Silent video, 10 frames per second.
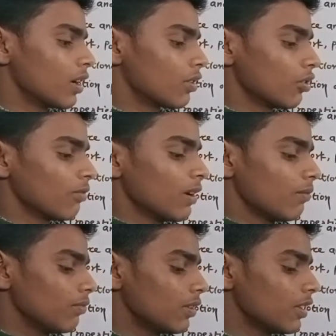है तो इसमें
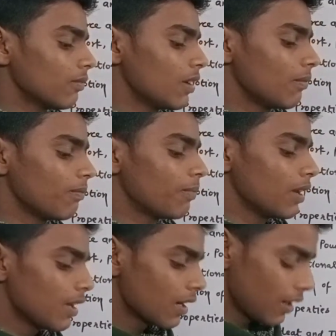हम इसमें हम
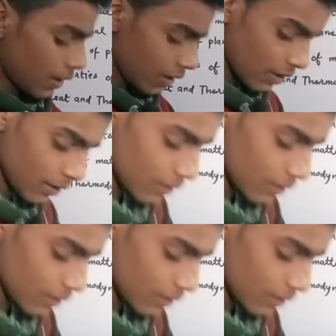बल लगाएंगे